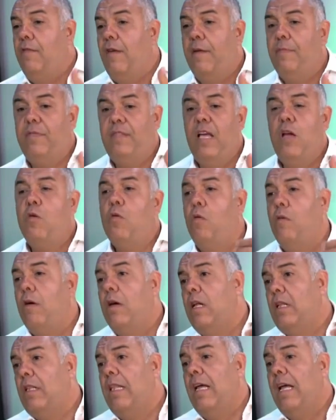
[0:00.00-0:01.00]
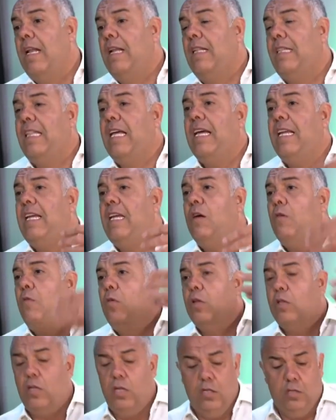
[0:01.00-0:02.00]
vai ter um, ele teria
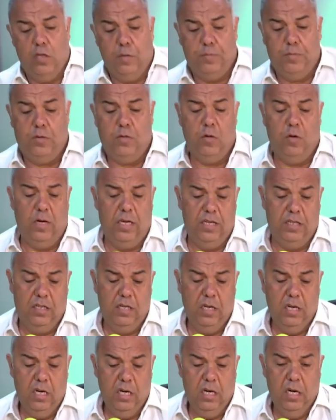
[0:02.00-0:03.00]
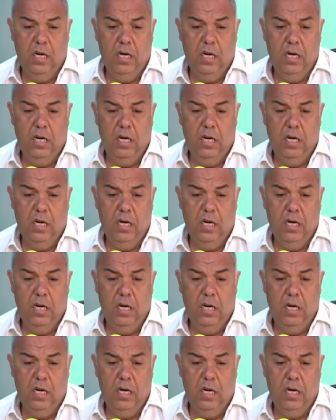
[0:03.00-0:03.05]
outras opções.